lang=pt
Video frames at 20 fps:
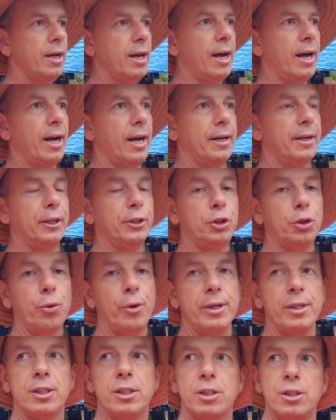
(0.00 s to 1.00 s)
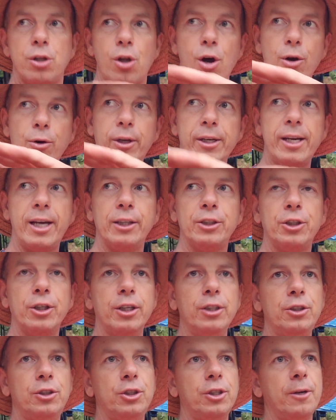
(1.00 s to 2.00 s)
Ah, regiões logo ali
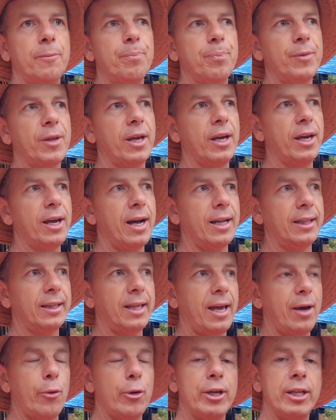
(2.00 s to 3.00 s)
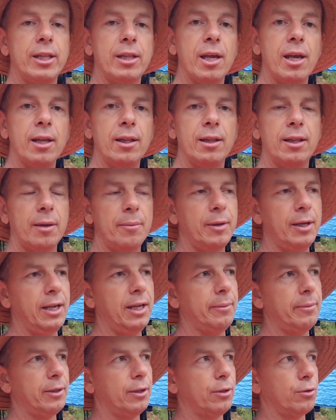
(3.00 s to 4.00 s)
adiante é, até 80
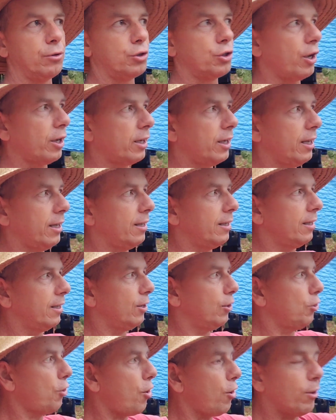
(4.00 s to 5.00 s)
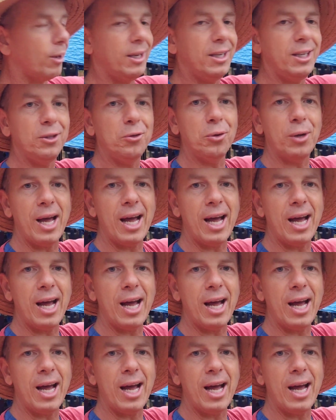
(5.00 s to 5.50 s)
milímetros. Só que logo ali do